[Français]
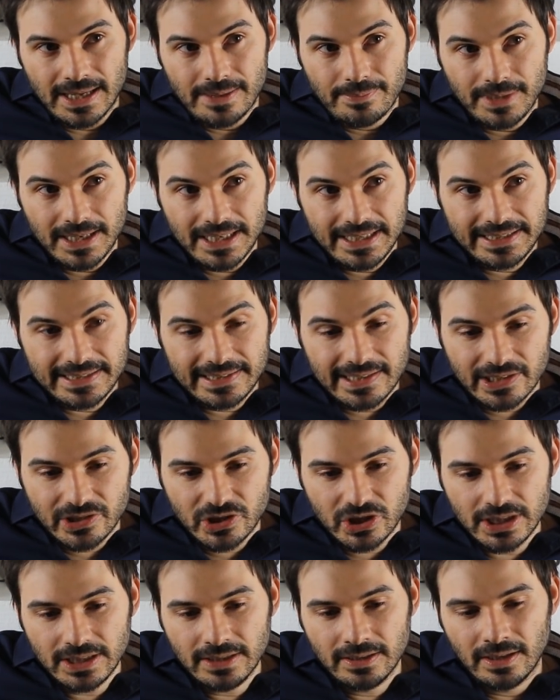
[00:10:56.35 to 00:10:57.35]
Mais il
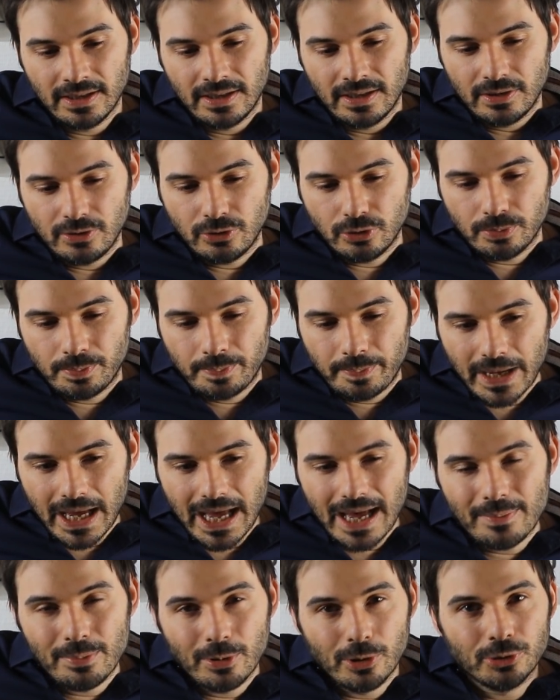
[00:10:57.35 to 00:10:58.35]
s'agit de ne pas
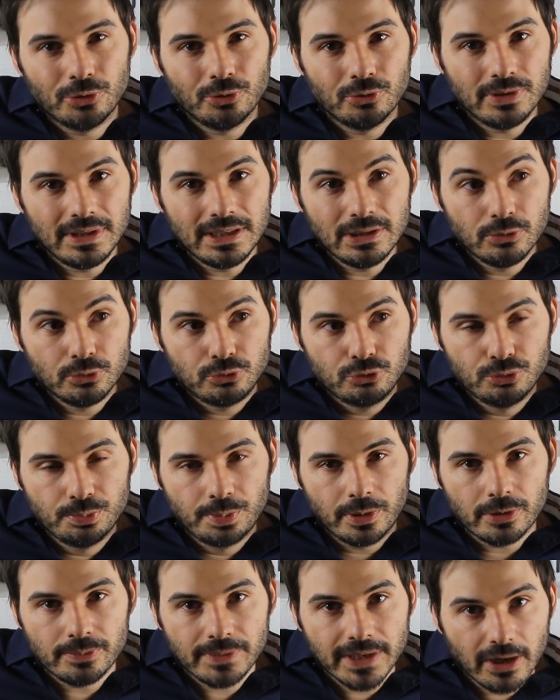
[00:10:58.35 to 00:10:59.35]
abandonner au tout
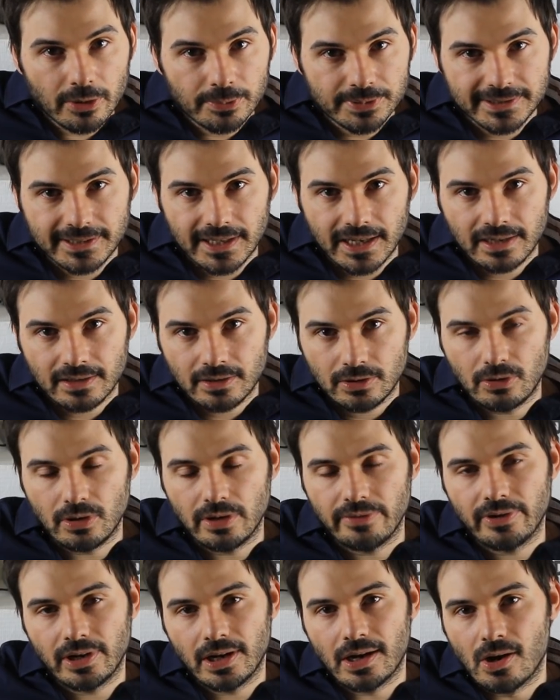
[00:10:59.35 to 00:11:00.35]
premier obstacle,
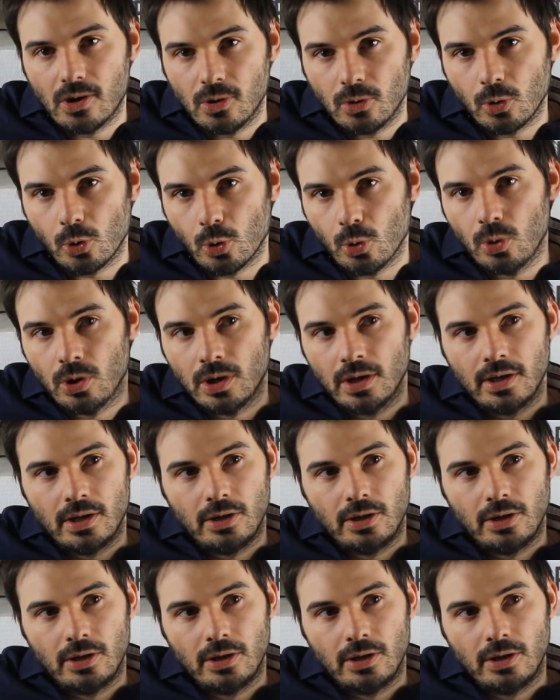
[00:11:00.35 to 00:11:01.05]
quoi. Voilà, en gros.